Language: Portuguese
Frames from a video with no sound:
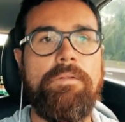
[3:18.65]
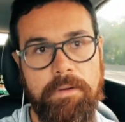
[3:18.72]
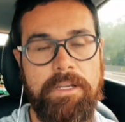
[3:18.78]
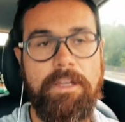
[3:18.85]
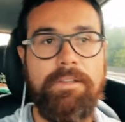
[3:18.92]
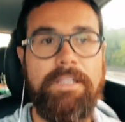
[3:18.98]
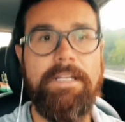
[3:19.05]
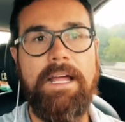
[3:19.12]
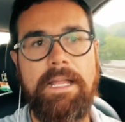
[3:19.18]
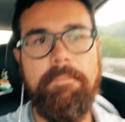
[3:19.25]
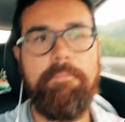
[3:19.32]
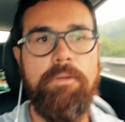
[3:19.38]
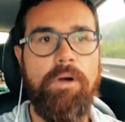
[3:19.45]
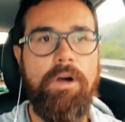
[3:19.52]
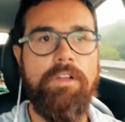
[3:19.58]
Porque não tem nada
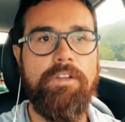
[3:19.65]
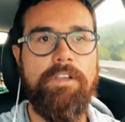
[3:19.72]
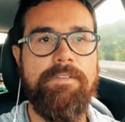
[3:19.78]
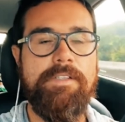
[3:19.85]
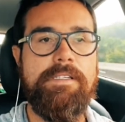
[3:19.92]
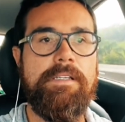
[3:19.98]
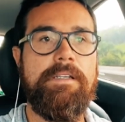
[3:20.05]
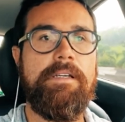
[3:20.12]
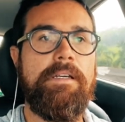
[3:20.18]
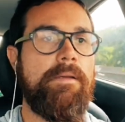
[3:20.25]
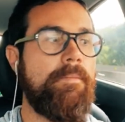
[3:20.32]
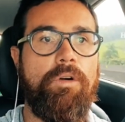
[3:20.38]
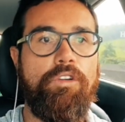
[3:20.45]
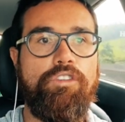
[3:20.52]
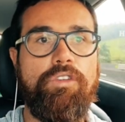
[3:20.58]
pior do que
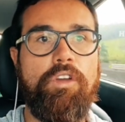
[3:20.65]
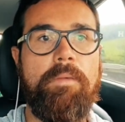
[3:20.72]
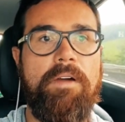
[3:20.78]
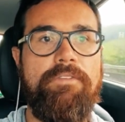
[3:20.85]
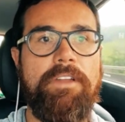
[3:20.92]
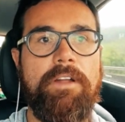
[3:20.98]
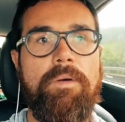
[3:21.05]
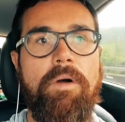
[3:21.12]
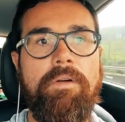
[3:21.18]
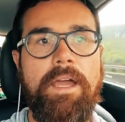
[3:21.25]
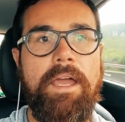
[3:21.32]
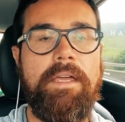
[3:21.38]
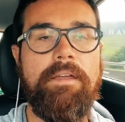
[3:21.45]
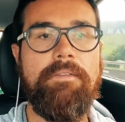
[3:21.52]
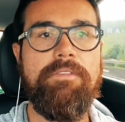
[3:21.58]
você construir uma vida com
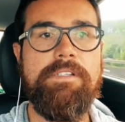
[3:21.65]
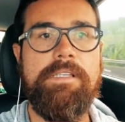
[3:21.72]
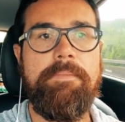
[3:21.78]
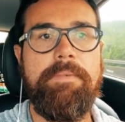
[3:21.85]
alguém, você